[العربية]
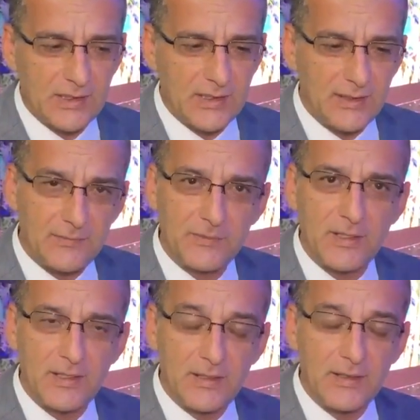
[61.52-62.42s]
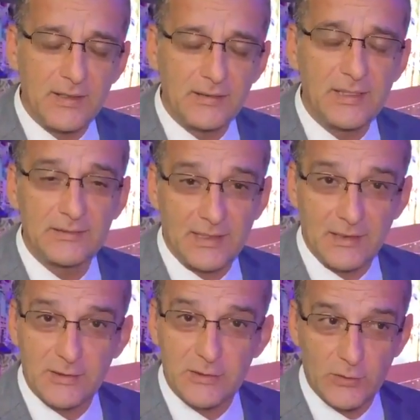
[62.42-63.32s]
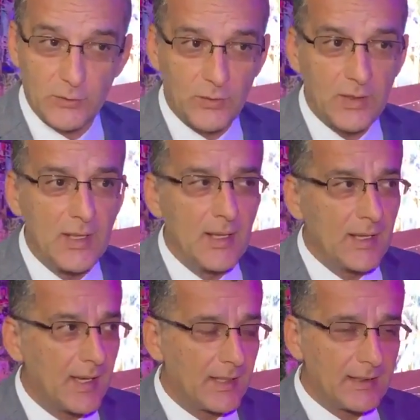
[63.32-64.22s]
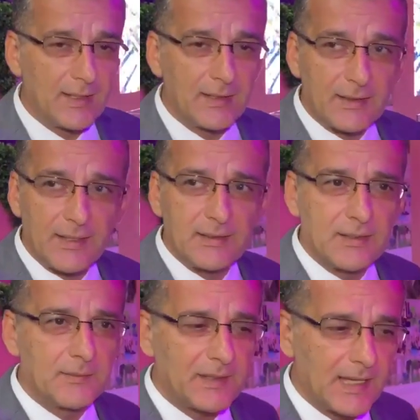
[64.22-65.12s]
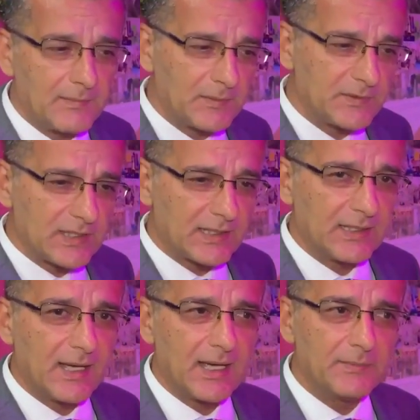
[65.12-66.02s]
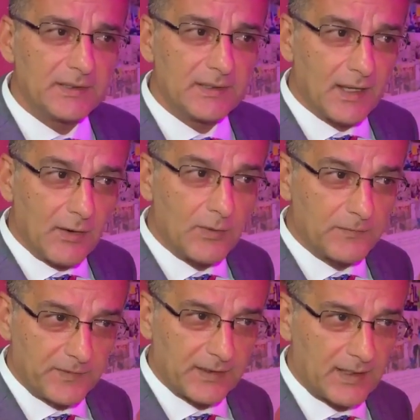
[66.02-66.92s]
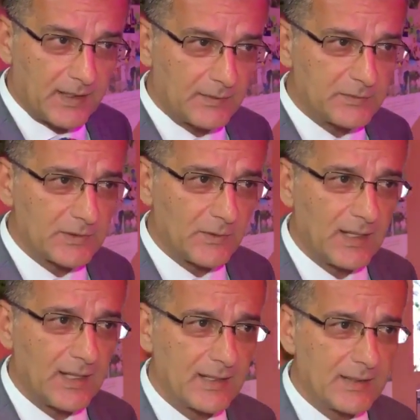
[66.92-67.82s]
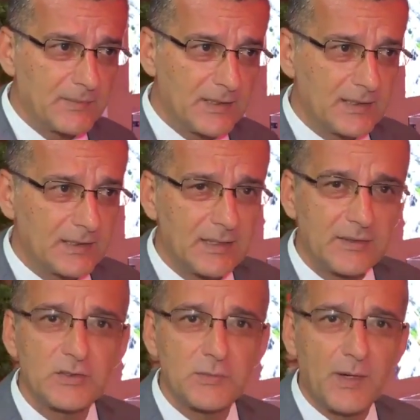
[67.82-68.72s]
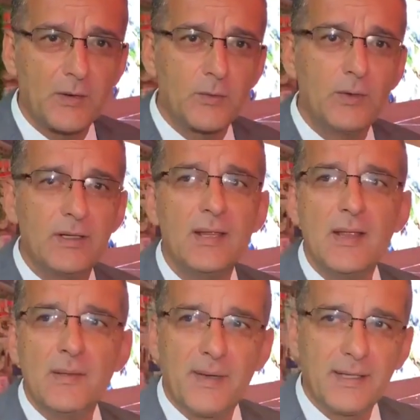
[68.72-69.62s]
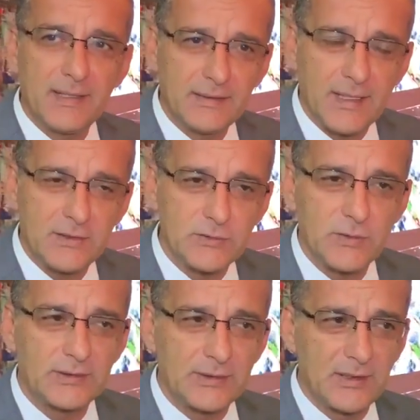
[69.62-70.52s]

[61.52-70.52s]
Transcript: آه، تعديل السلوك هلا القرية كاملة بشكل عام هي أول فكرة على مستوى العالم اللي نقدر نجمع كل ما يحتاجه